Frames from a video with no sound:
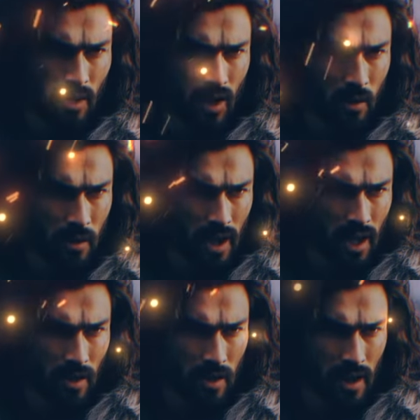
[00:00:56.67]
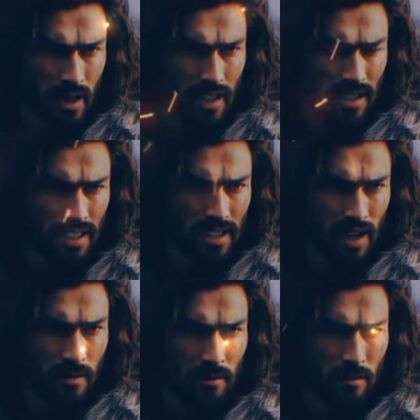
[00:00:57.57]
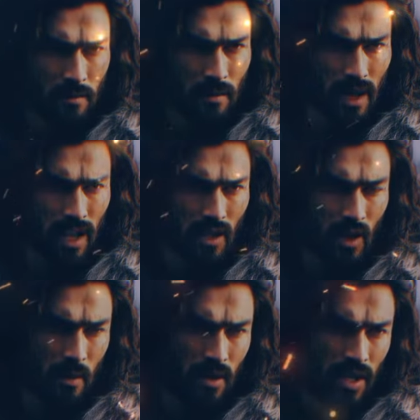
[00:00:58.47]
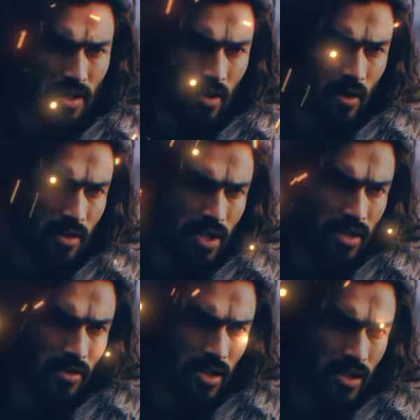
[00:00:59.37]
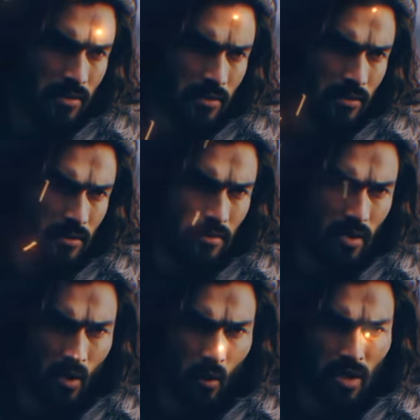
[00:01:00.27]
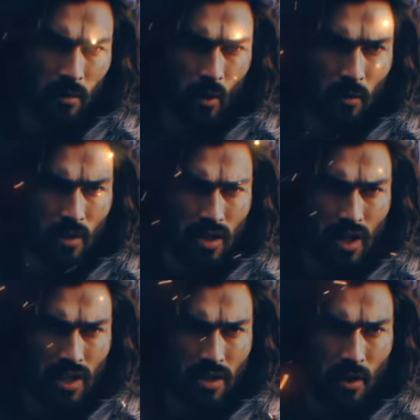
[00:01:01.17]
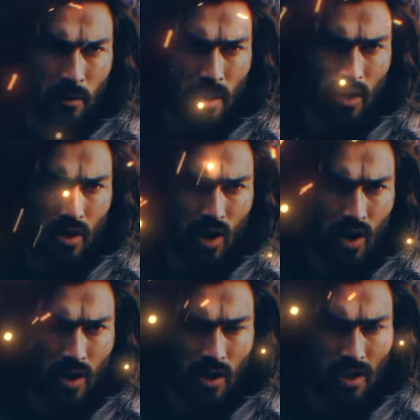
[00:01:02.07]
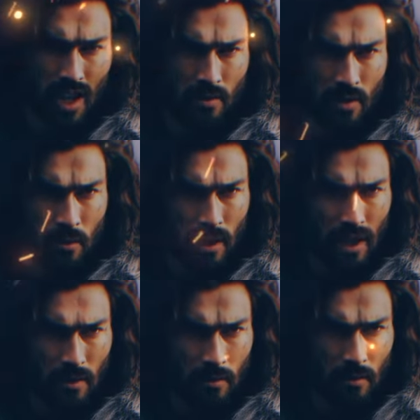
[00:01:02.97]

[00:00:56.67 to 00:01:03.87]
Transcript: Je suis l'élu de la destinée l'instrument de la volonté divine, choisi pour punir les empires orgueilleux et affaiblis,